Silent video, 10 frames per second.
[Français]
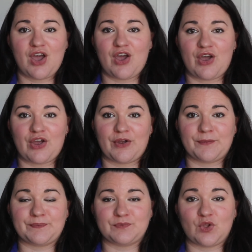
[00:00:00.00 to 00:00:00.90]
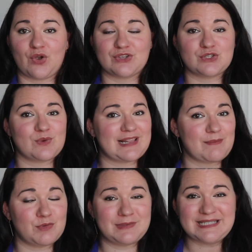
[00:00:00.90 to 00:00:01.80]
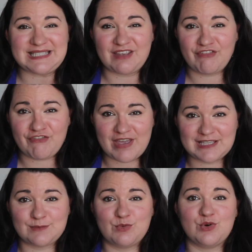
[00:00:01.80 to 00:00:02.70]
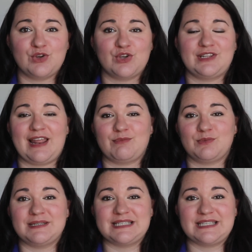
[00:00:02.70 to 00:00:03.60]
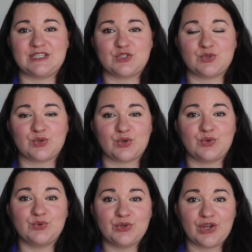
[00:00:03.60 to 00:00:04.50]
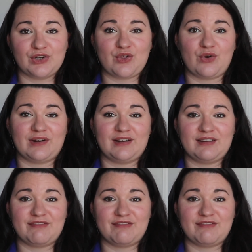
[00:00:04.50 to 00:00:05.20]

euh, donc que ce soit de la publicité Facebook, de la publicité sur Google, donc les